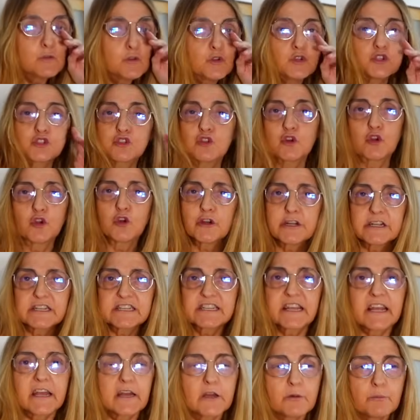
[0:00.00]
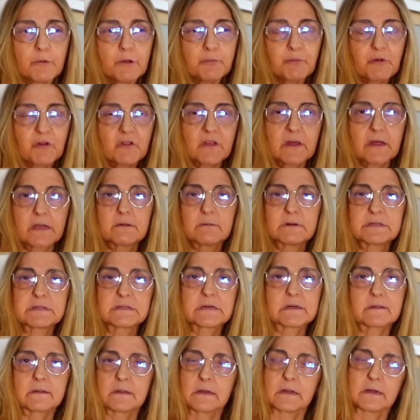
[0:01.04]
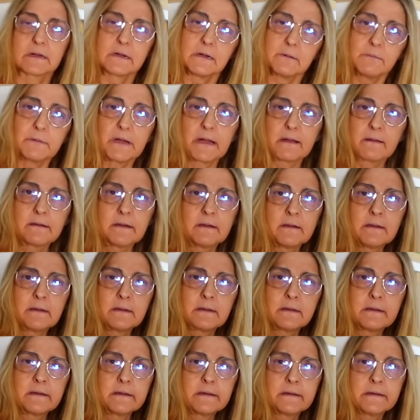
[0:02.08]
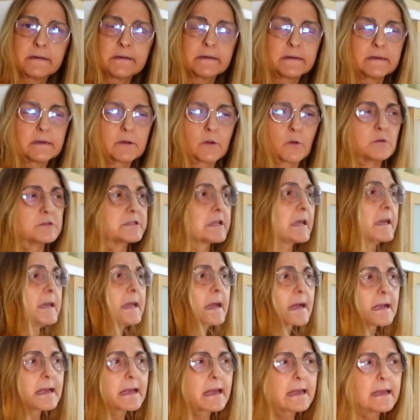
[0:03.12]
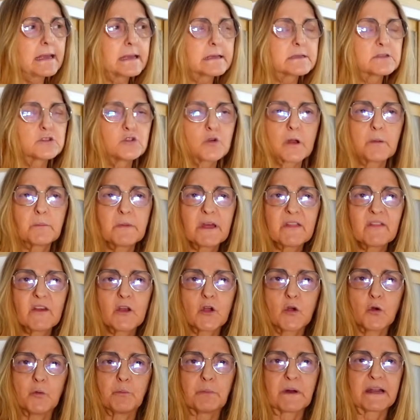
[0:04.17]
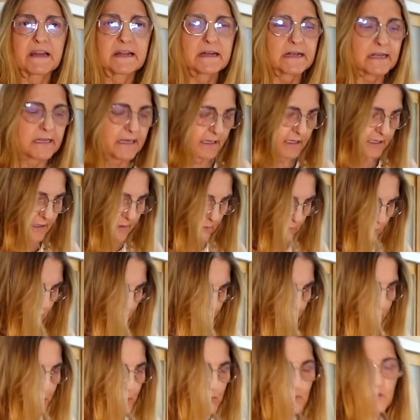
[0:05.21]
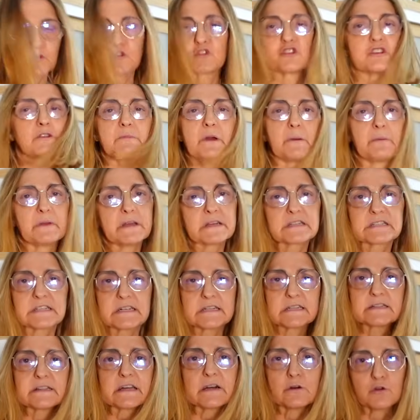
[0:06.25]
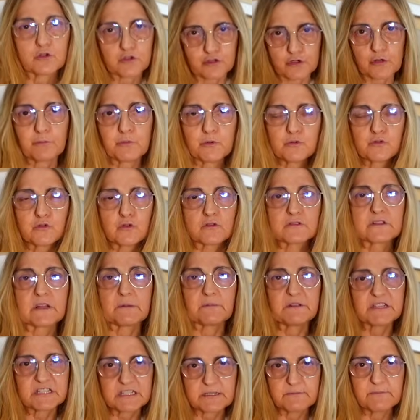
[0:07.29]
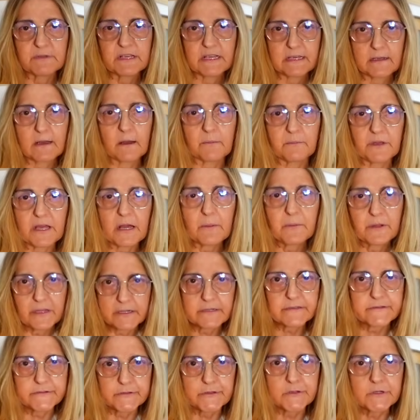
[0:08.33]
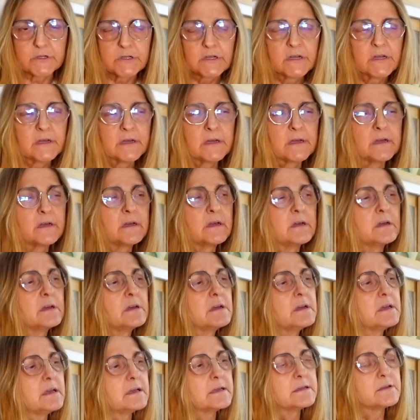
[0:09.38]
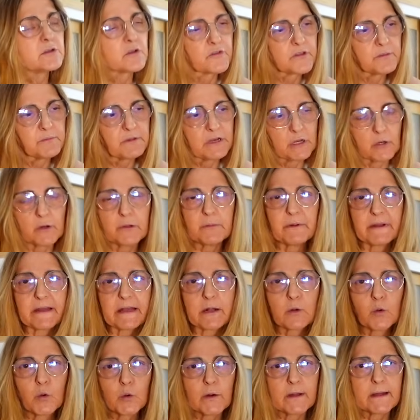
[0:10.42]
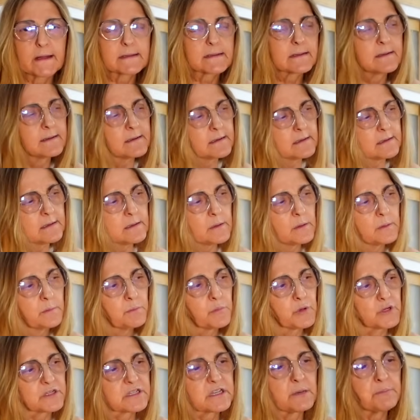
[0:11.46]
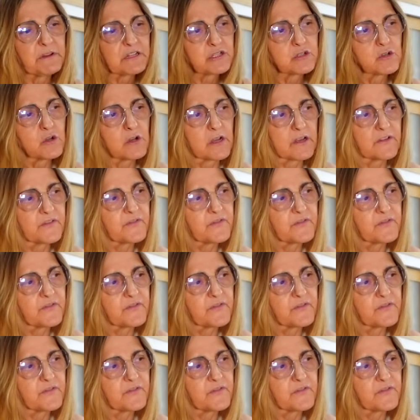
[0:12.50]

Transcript: unos dolores que no me podía levantar de la cama. Como tenía que ir yo al médico para que un punto se me había saltado, otro punto también se me había abierto, y entonces me lo iban a curar, pues ¿qué pasó? Que